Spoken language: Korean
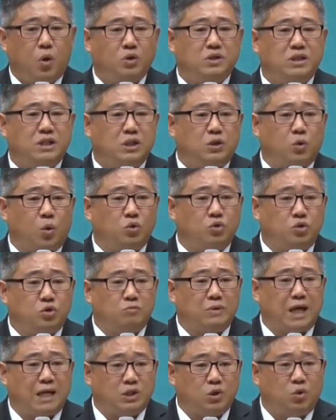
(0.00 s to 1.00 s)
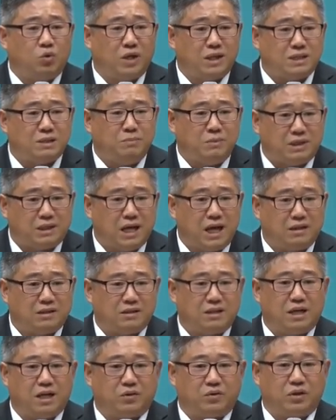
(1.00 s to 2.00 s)
혹시 돈 좀 가져온 거 있습니까?
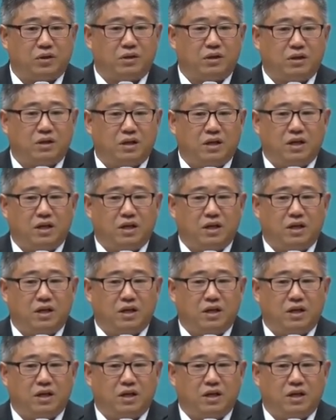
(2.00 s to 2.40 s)
그러더라고요.